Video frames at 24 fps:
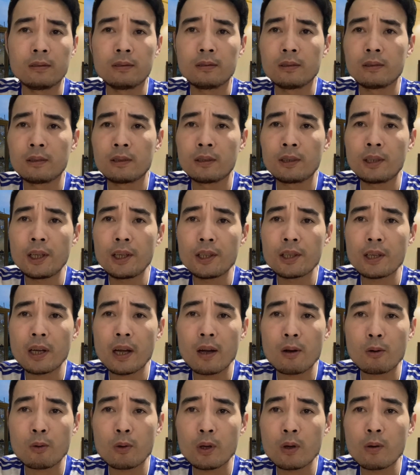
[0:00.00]
Xin
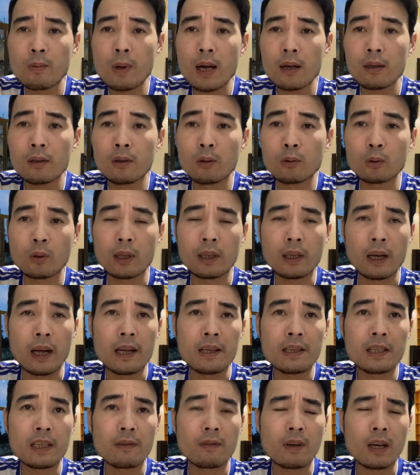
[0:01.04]
chào quý cô bác cùng toàn thể
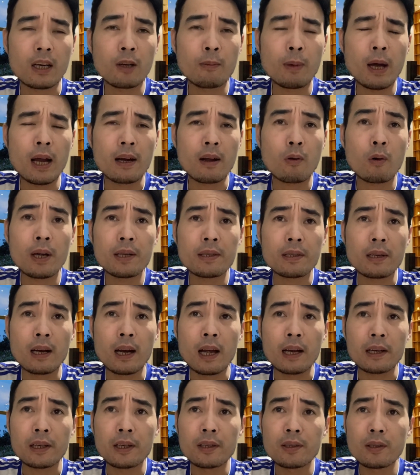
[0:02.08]
anh chị và các bạn đã quay trở
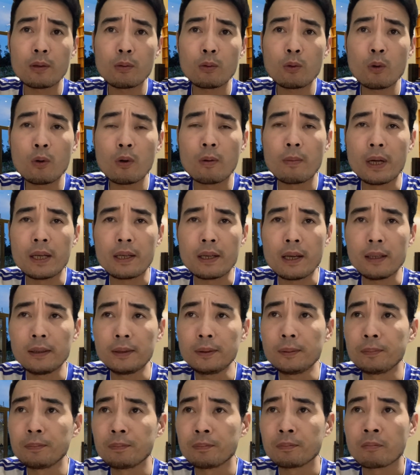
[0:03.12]
lại kênh youtube của mình nhé
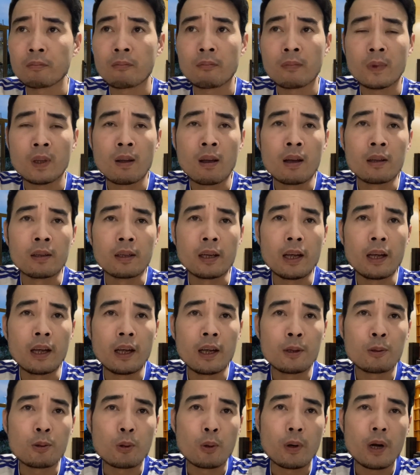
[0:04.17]

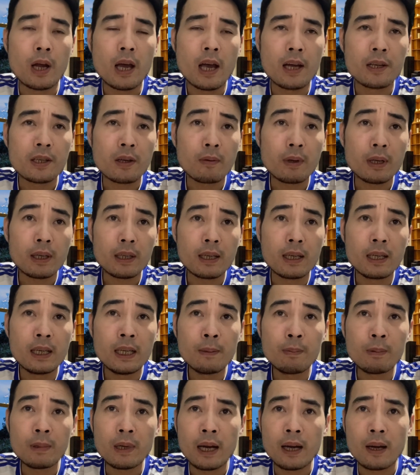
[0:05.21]
Thì chủ đề trong cái
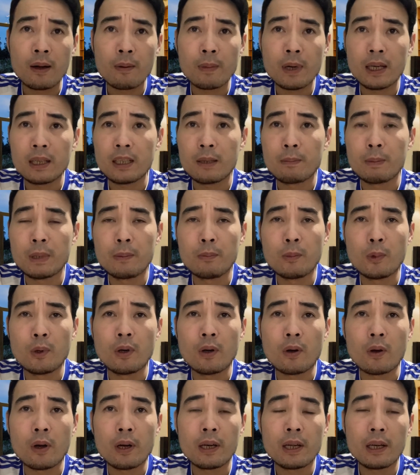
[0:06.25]
clip ngày hôm nay thì mình muốn
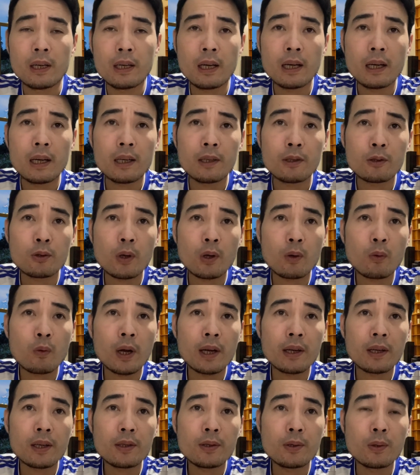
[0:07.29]
nói đến à, xoay
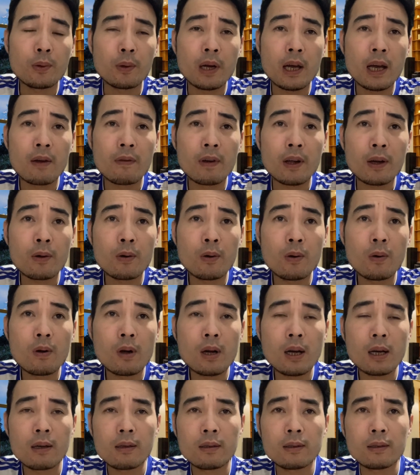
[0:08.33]
quanh cái chủ đề về cô
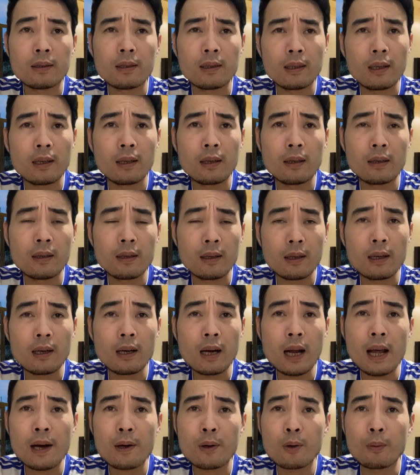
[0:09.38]
à,
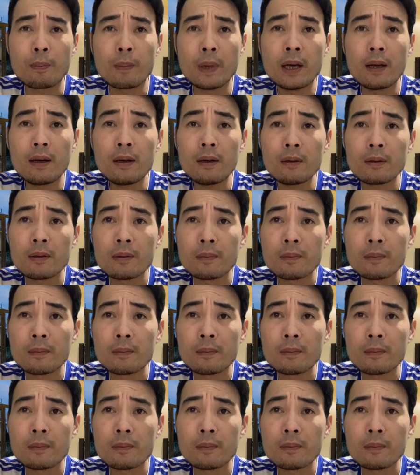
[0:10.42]
Lan đột biến